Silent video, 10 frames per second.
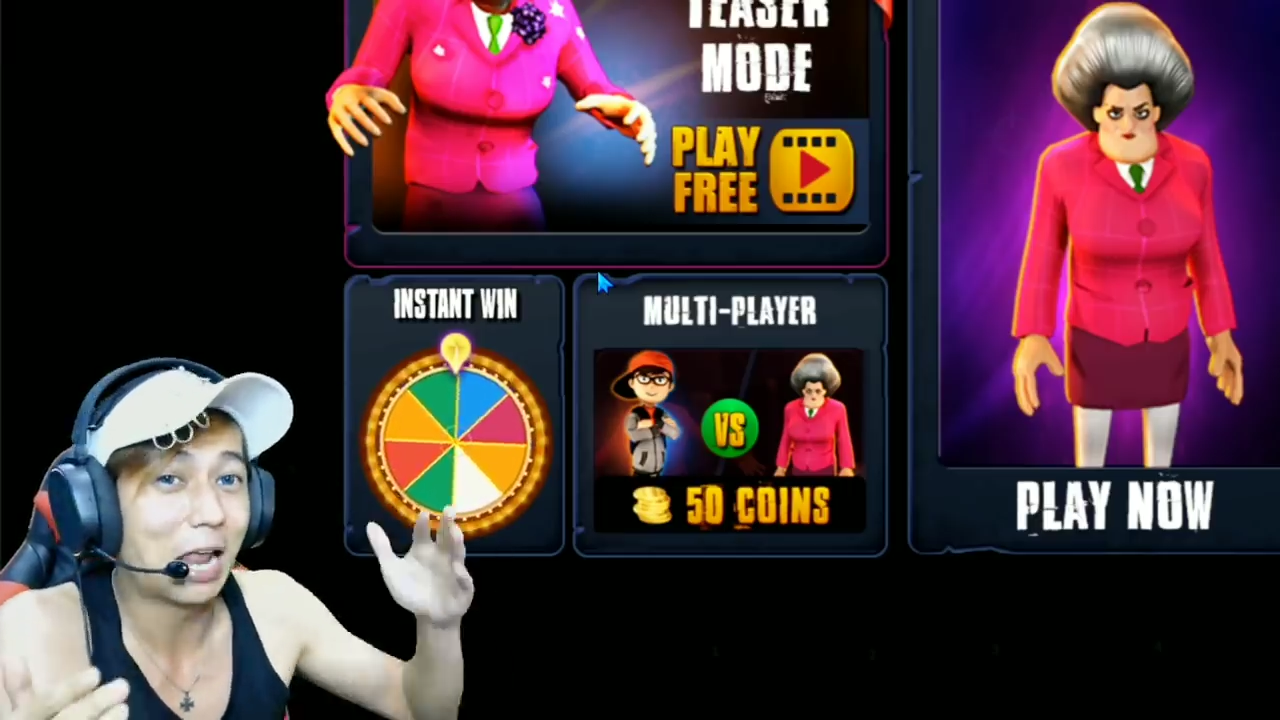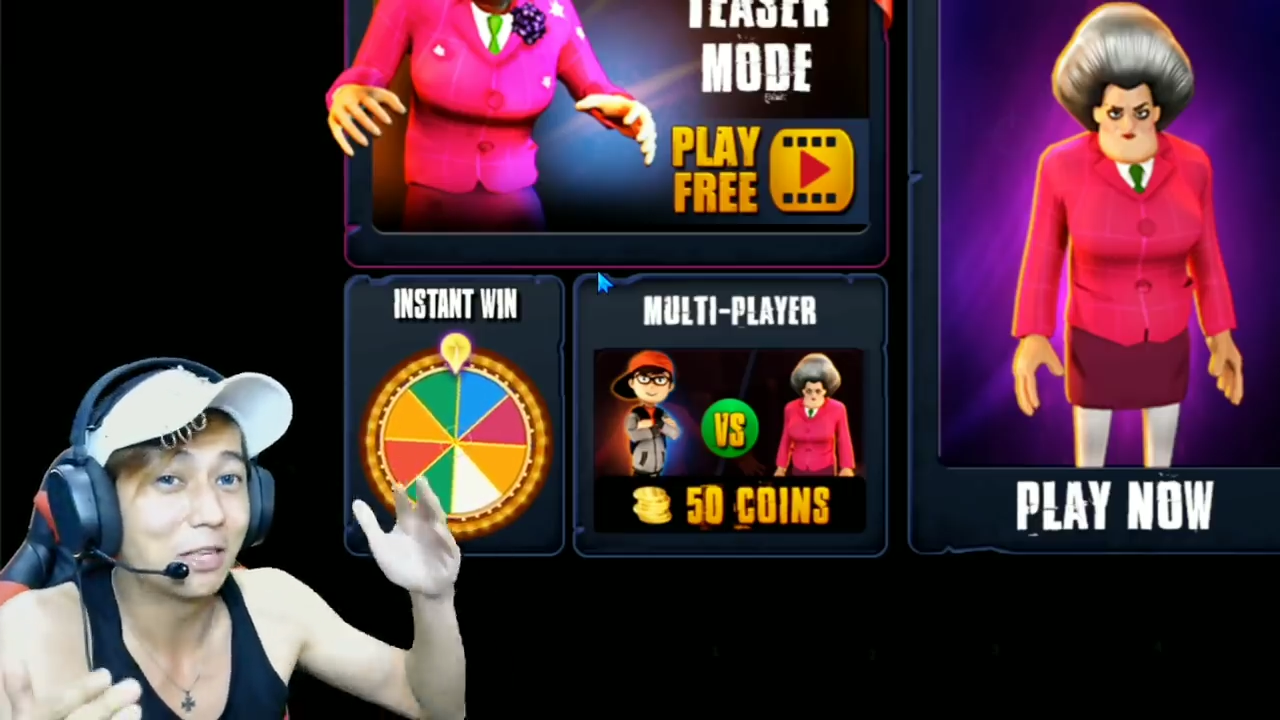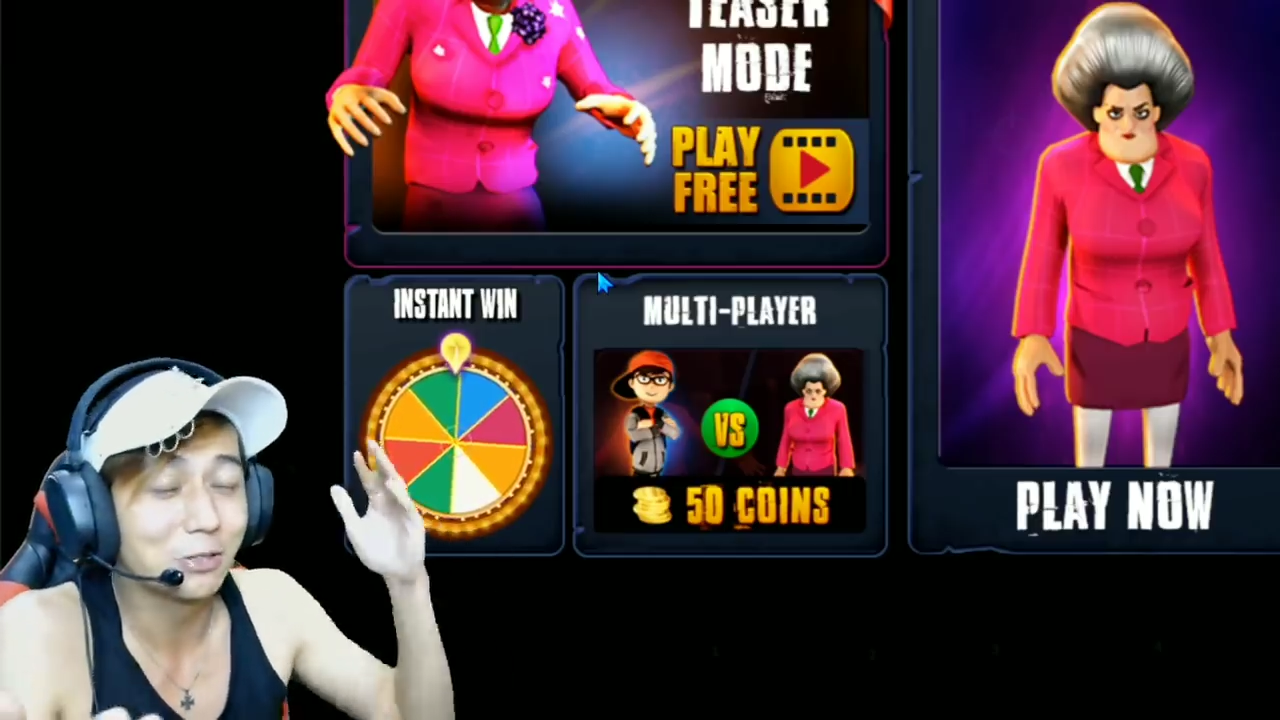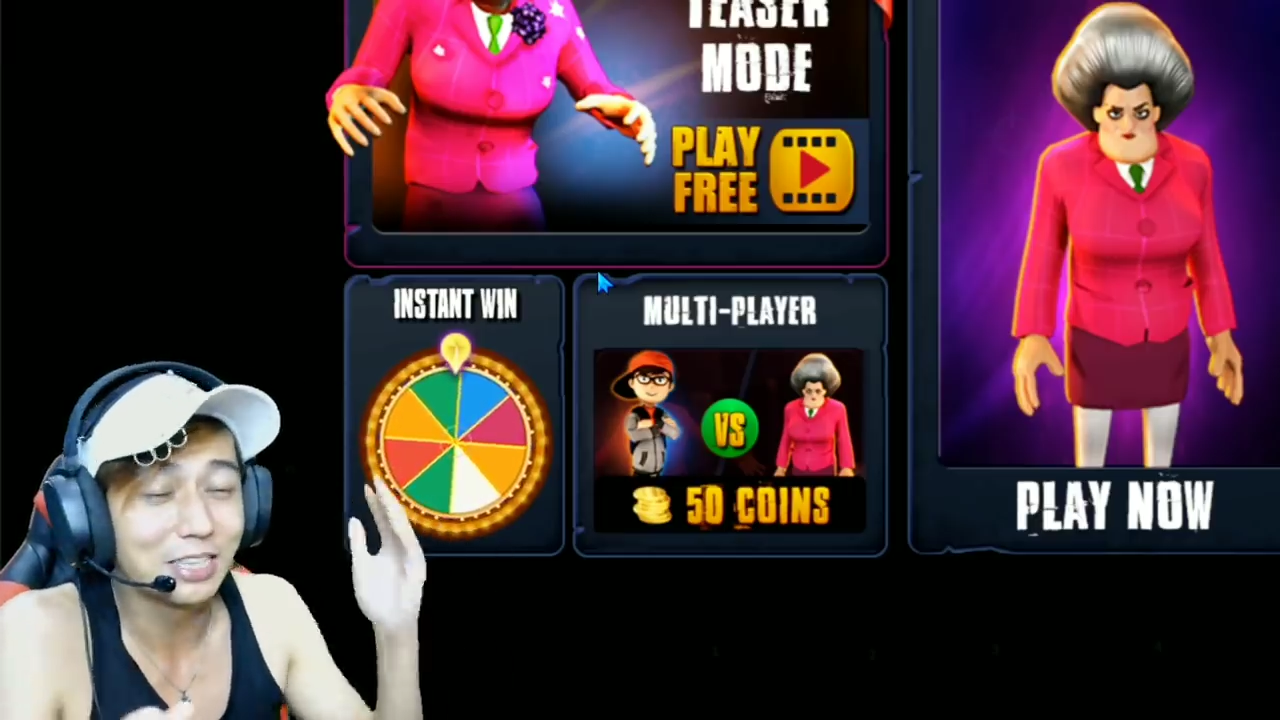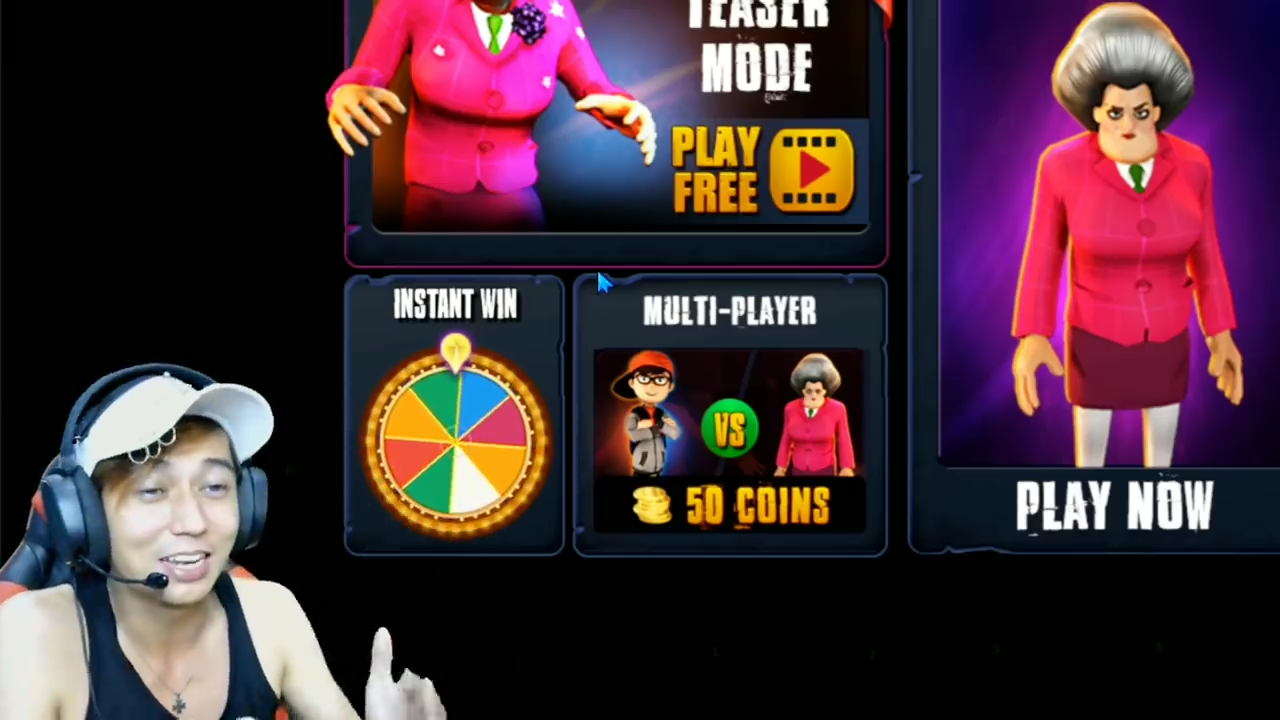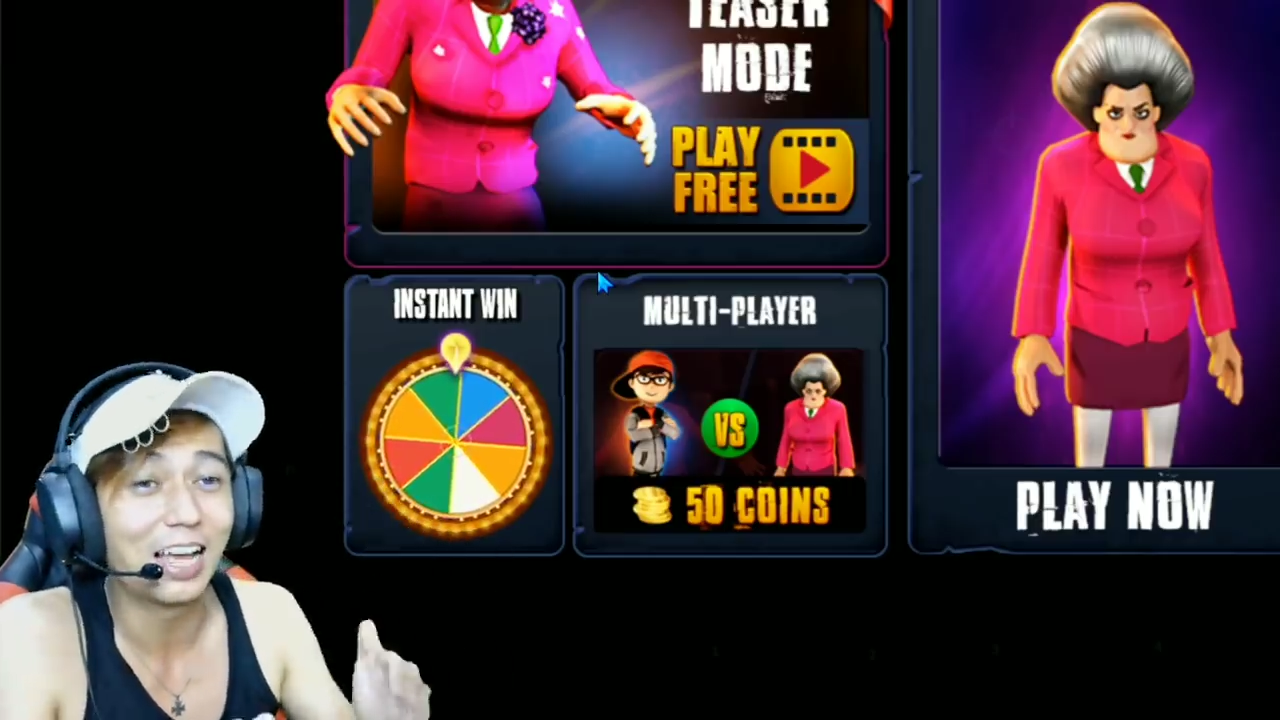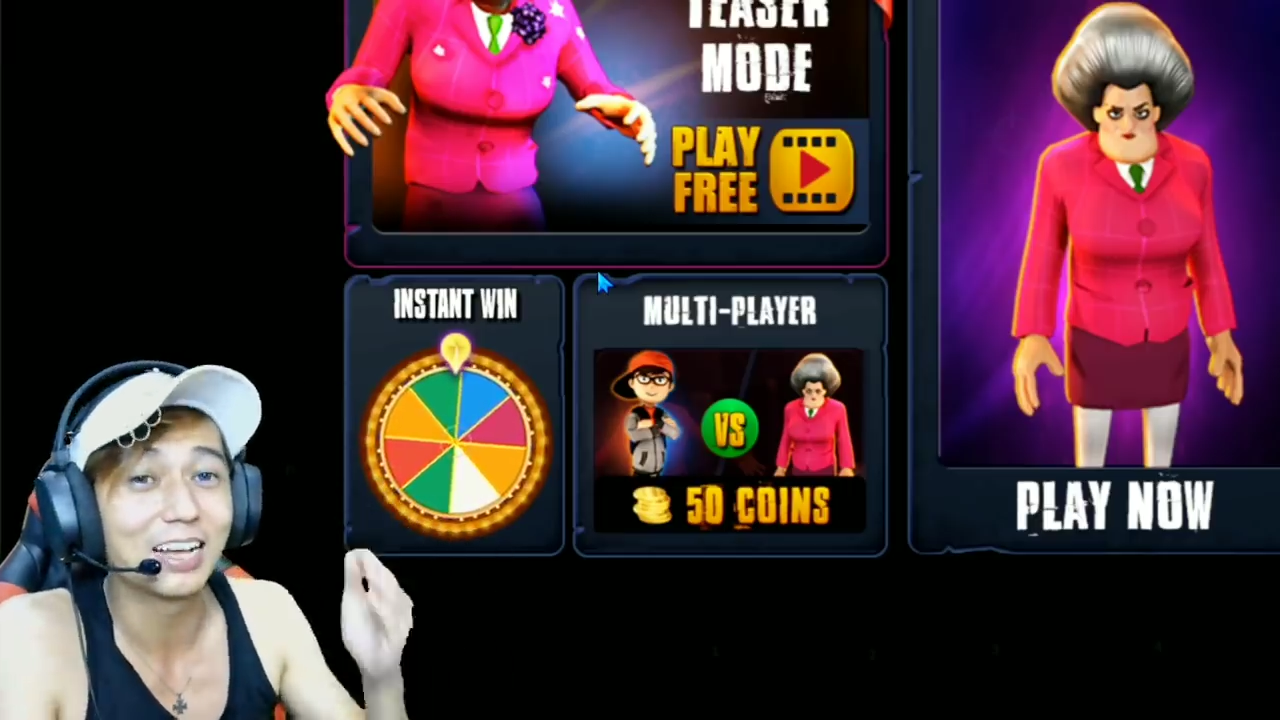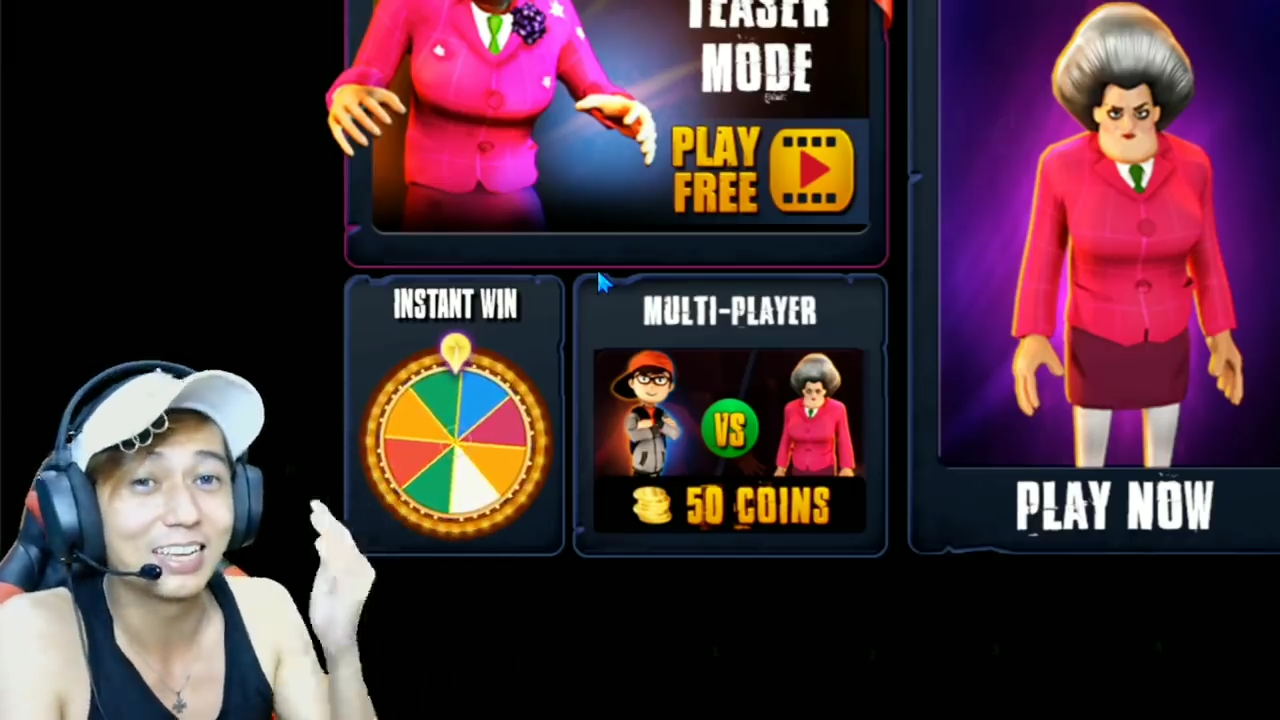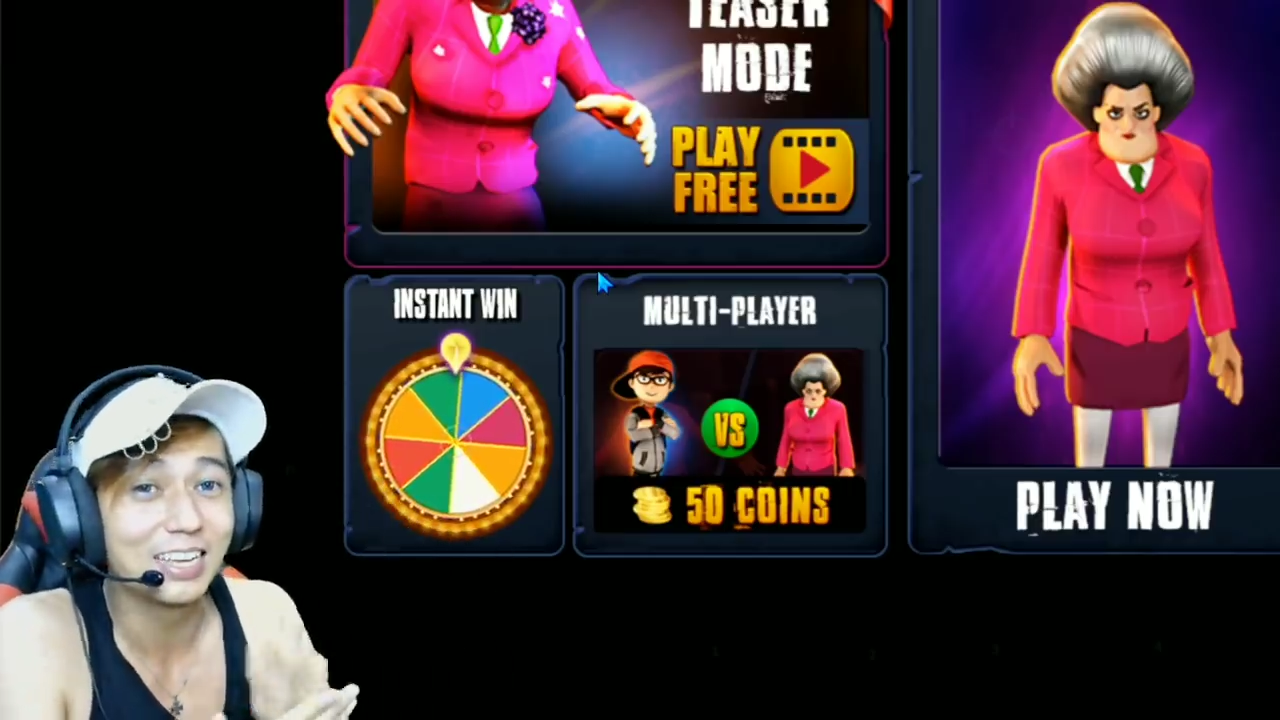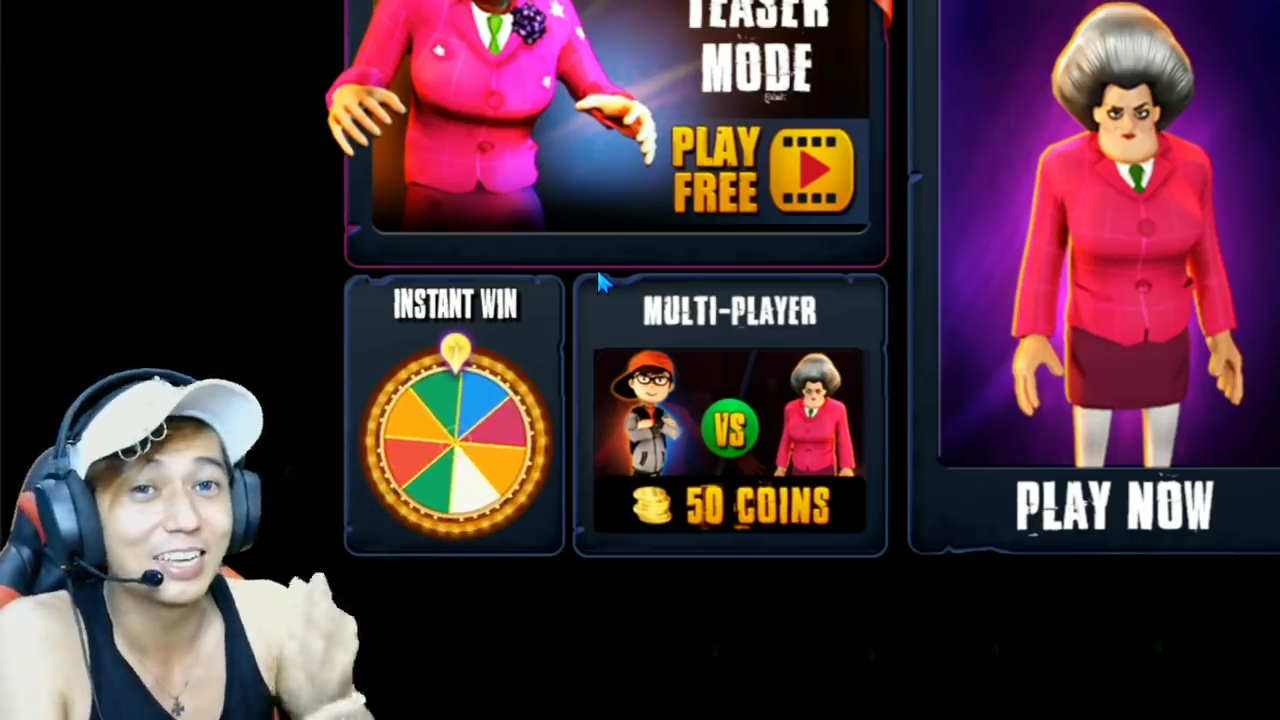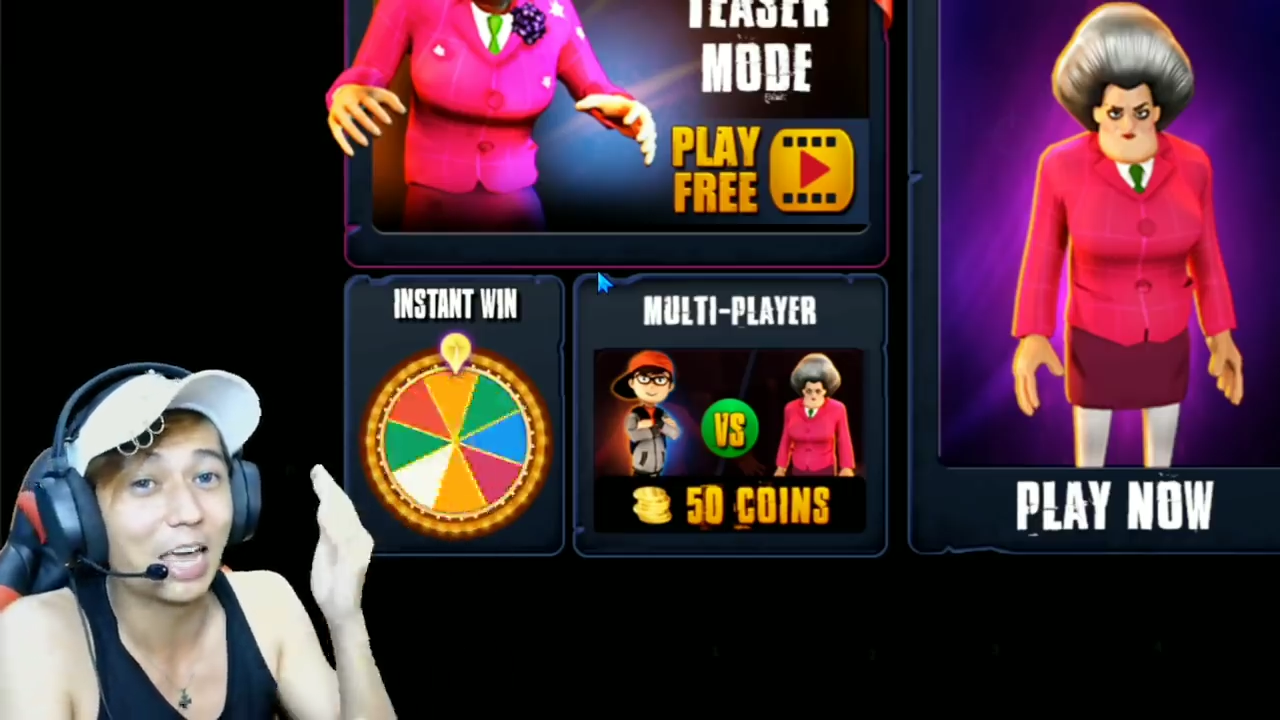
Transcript: lanjutin lagi